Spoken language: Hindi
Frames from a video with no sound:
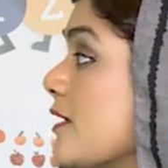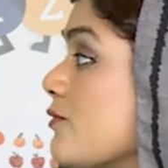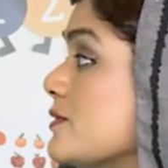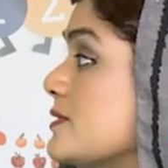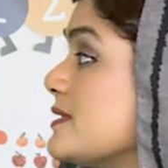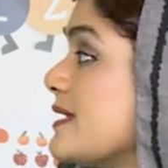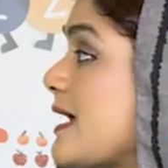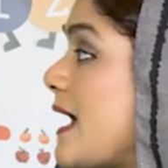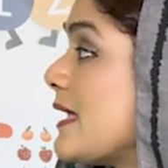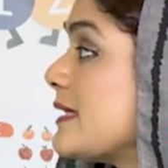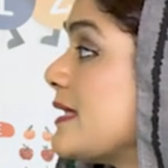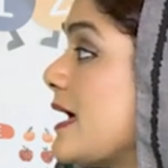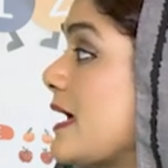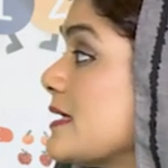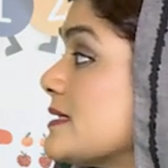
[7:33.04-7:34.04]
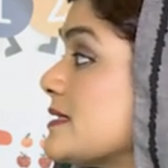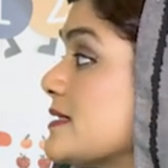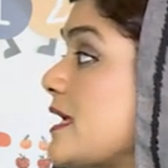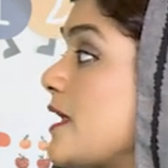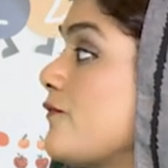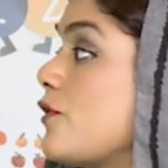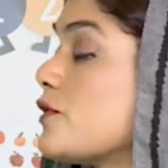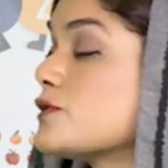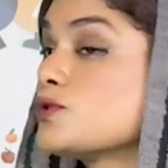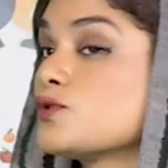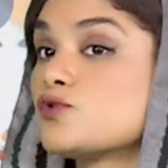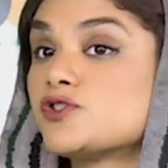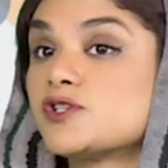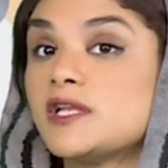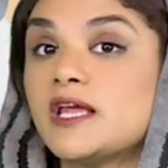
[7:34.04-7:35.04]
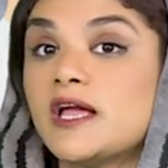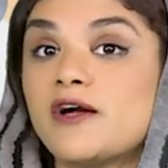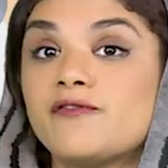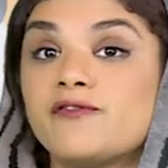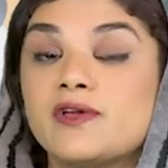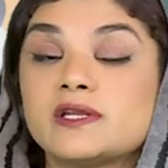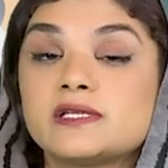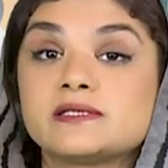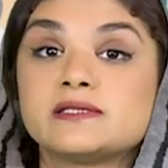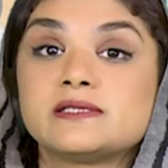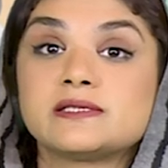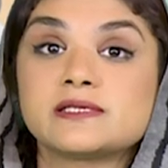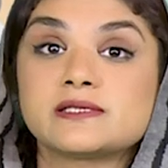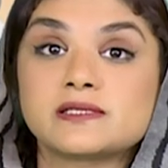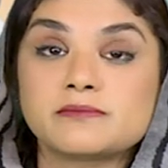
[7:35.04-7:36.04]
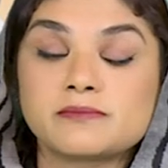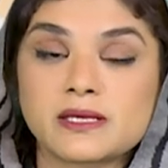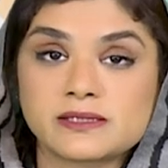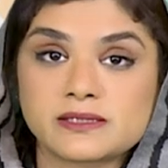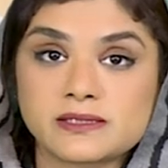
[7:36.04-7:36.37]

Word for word: कि वो ज़्यादा सेल्फ और सोशली अवेयर सिटीज़न बन